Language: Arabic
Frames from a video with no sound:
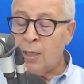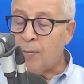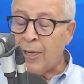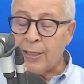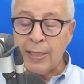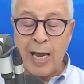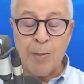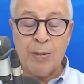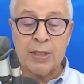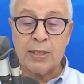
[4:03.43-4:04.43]
معناتها
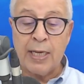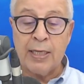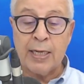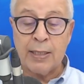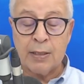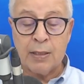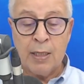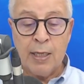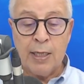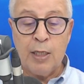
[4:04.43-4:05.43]
حامله الطائرات
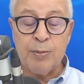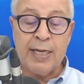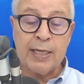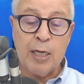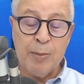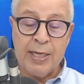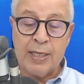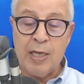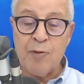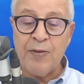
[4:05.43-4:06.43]
اللي مشات
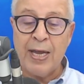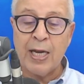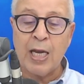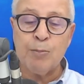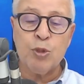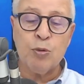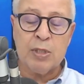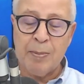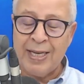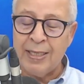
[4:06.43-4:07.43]
الامريكيه فيها
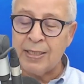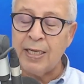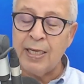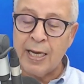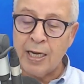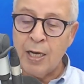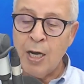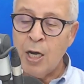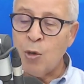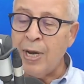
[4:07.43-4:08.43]
75 طياره
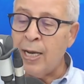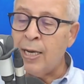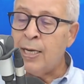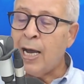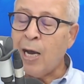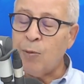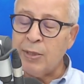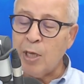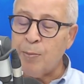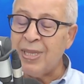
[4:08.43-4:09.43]

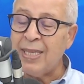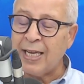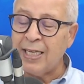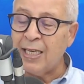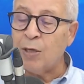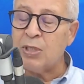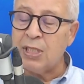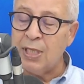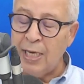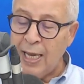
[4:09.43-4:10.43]
وعاونتها بالذخيره
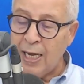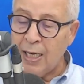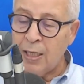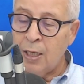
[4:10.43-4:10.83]
والسلاح